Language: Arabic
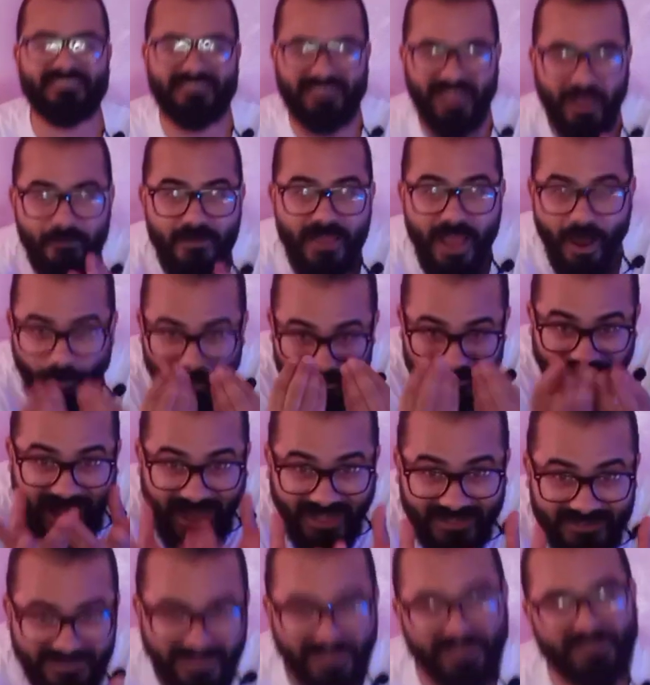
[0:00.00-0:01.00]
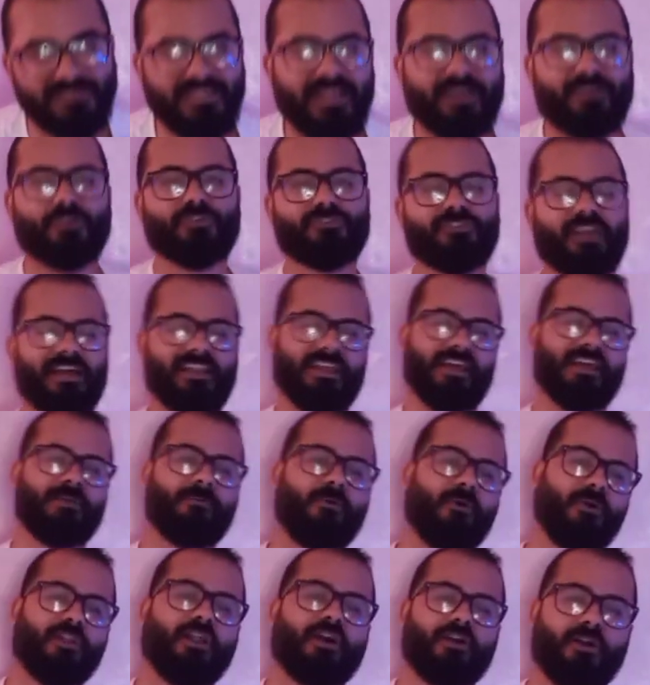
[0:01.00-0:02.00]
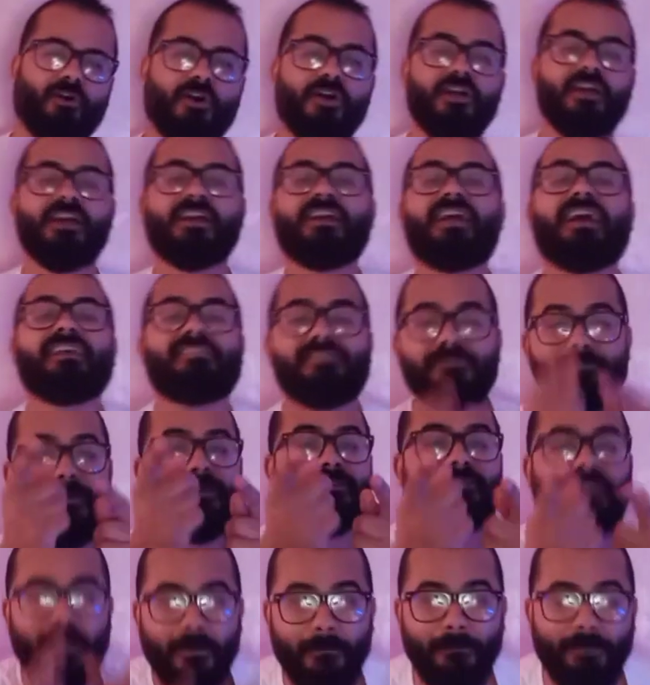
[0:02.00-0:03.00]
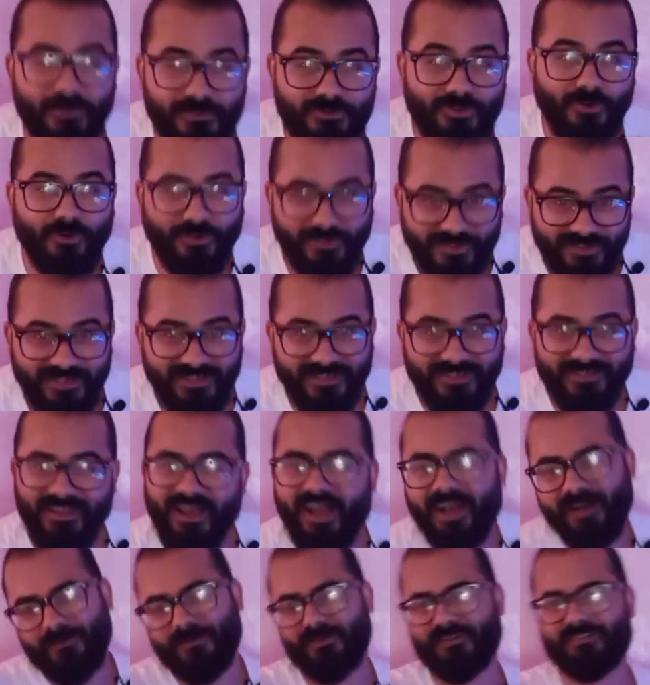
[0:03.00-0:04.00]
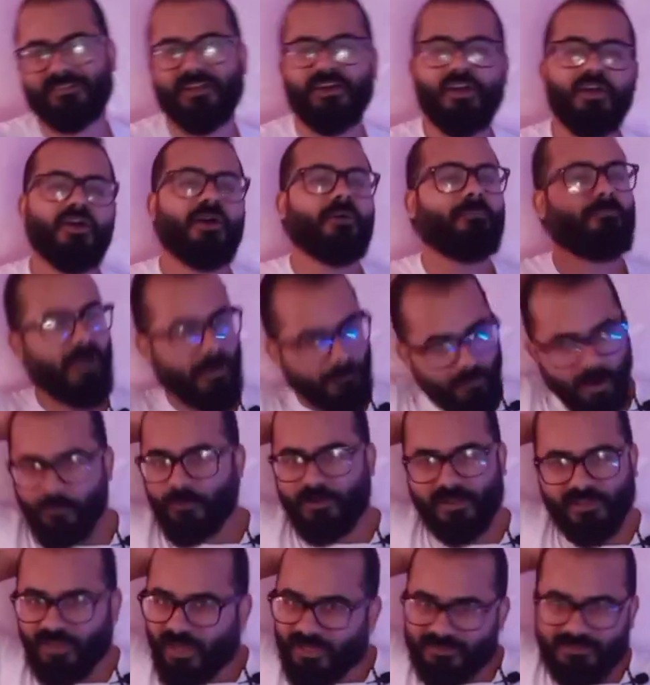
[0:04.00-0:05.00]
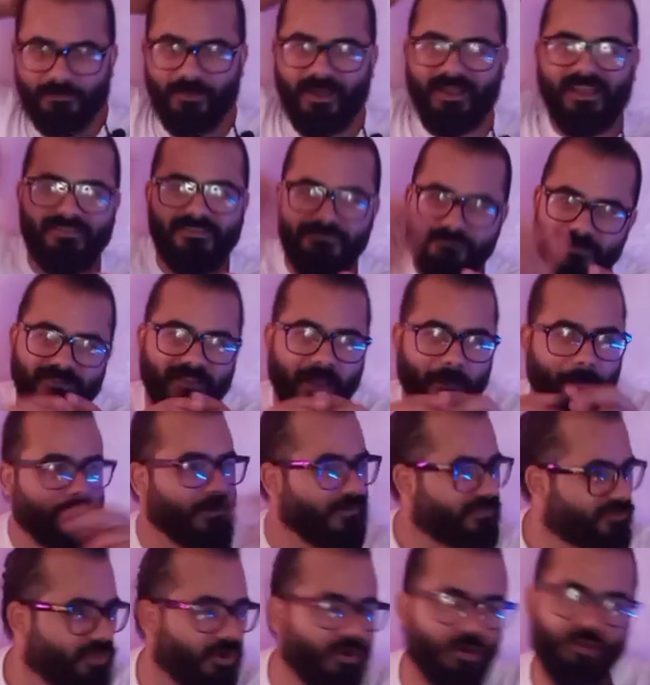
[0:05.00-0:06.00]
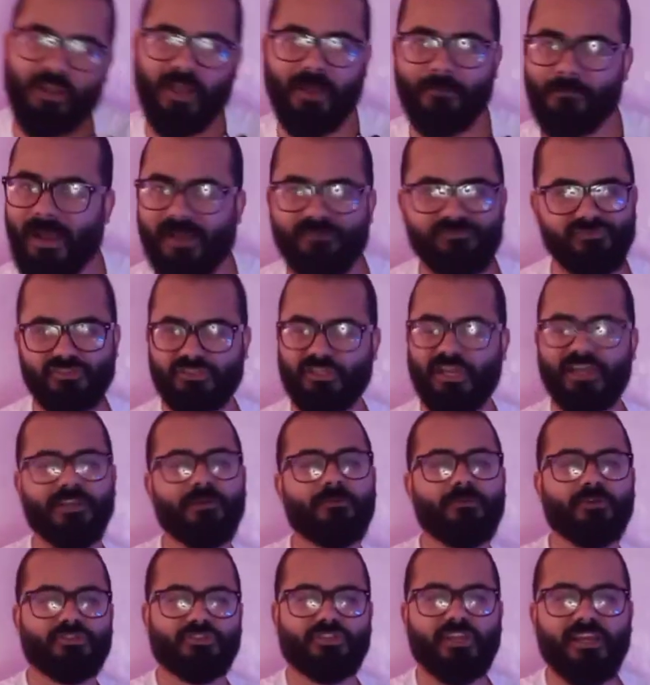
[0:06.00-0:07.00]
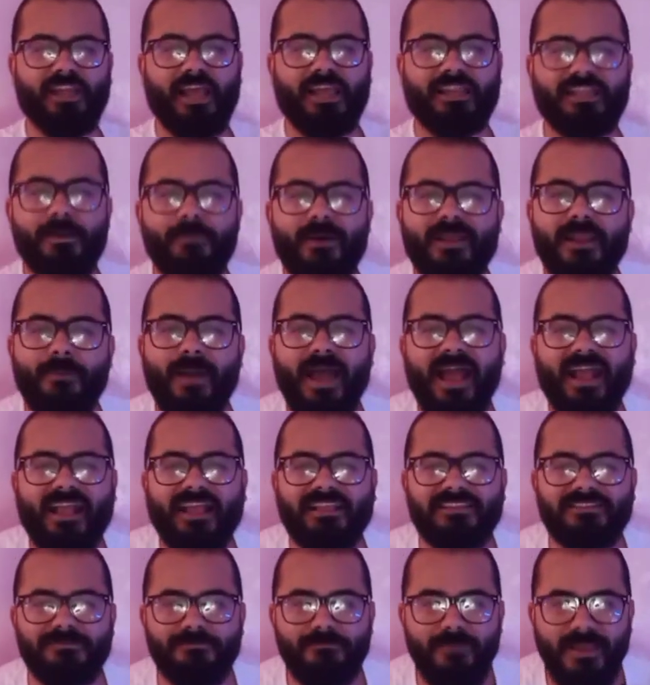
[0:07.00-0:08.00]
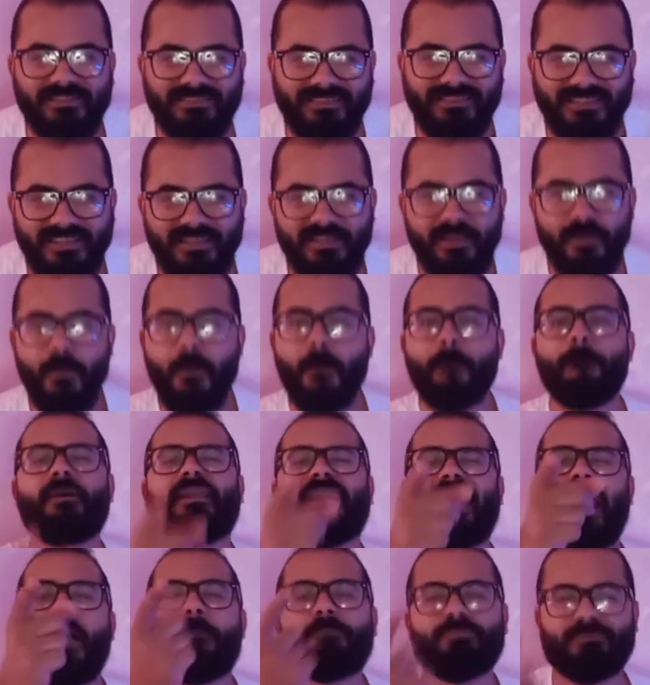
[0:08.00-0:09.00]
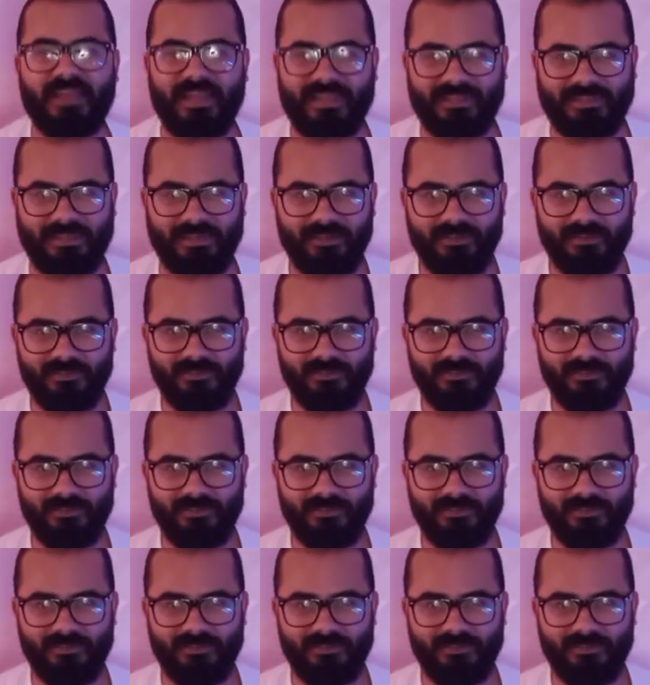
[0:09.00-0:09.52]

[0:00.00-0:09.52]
يا اسلام يا وداد اطلع رد عليا انا بقول لك اهو جزمتك بتوكتي ما ممكن اه تبقى جزمتك بالتوكه ما فيش اي مشكله انما انا بقى جزمتي برقبتك